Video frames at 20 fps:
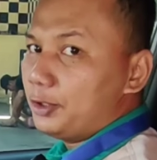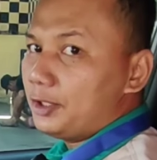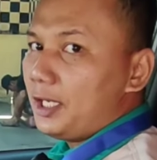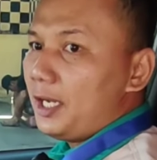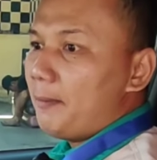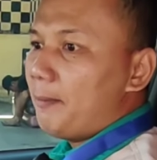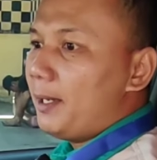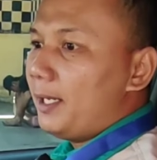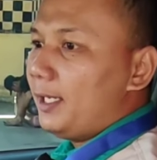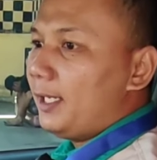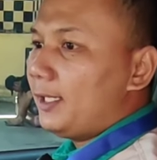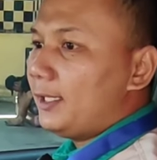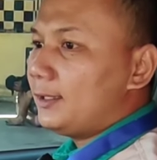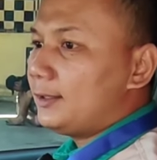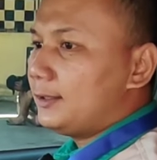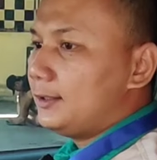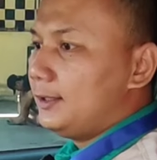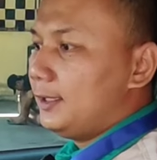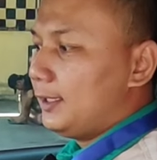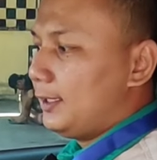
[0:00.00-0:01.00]
untuk keamanan
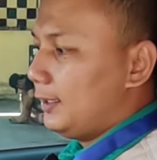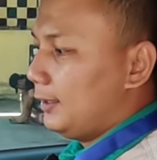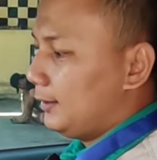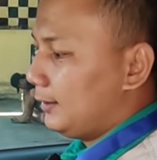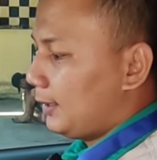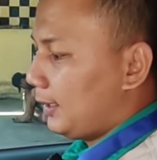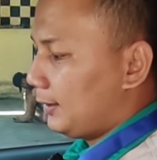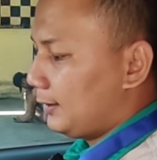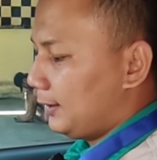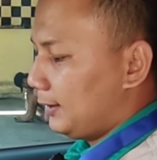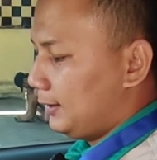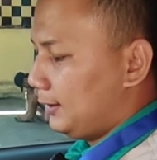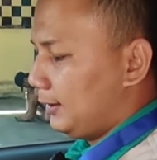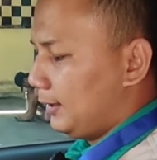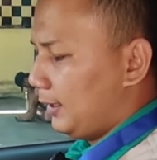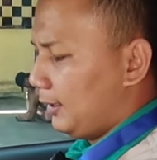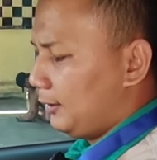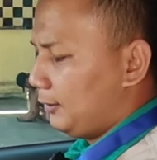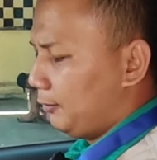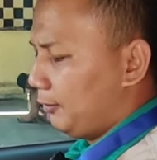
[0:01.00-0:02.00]
sendiri
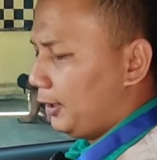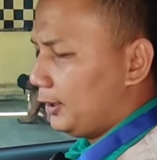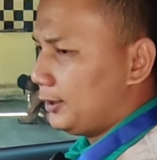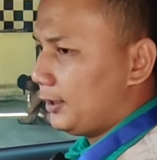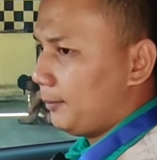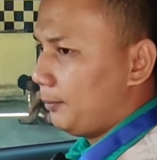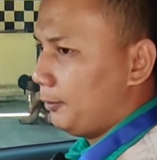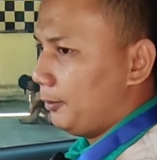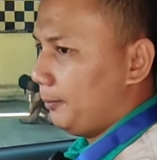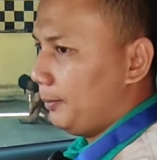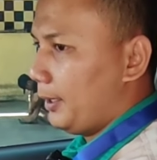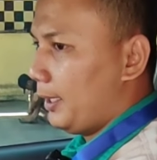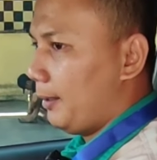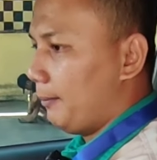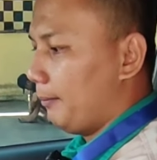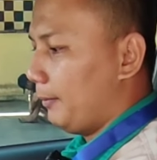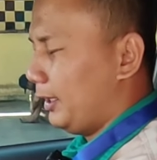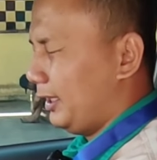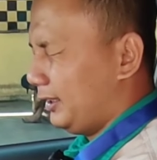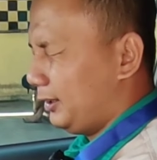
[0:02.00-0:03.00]
tersedia dua sabuk
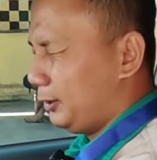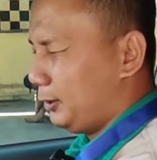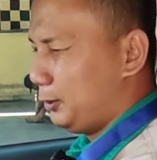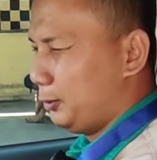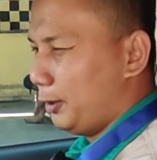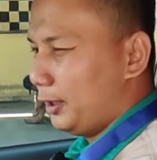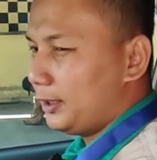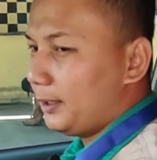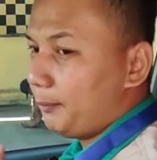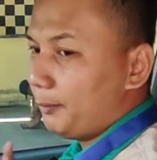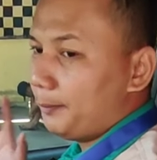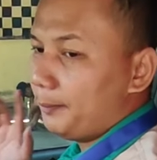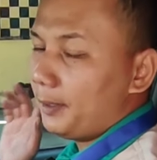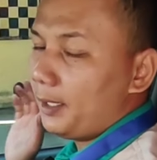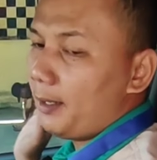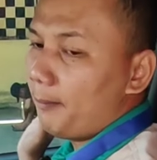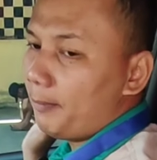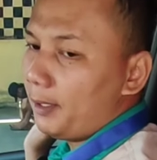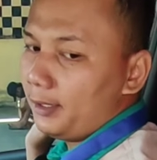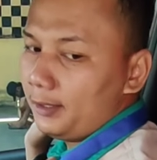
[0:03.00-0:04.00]
pengaman, eh, dua sabuk
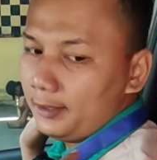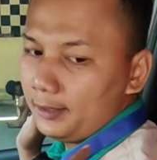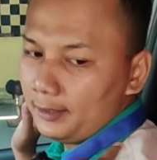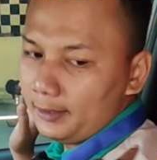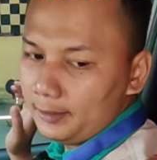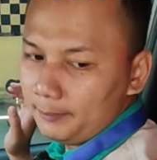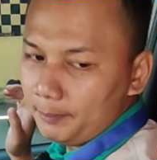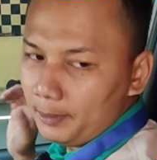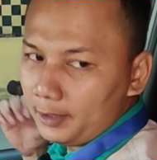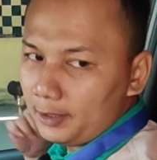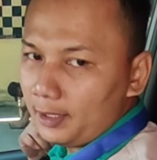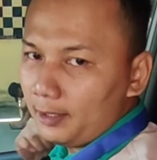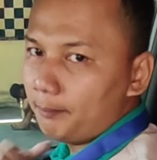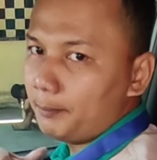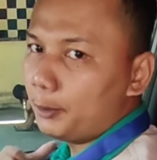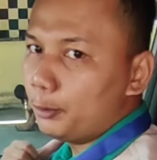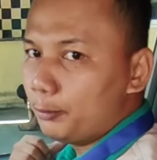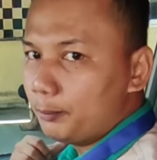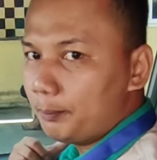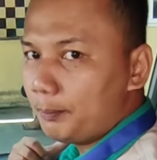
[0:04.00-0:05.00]
pengaman di
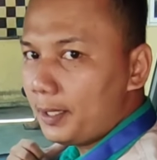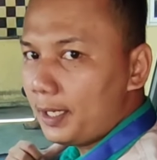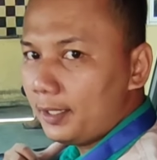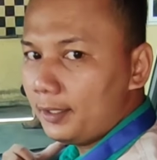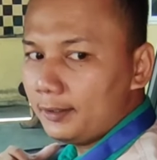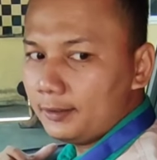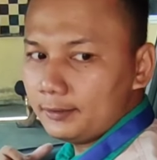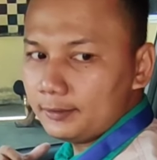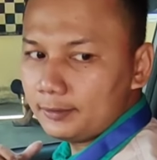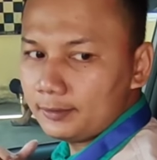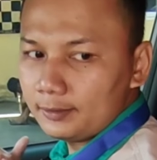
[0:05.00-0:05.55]
bagian penumpang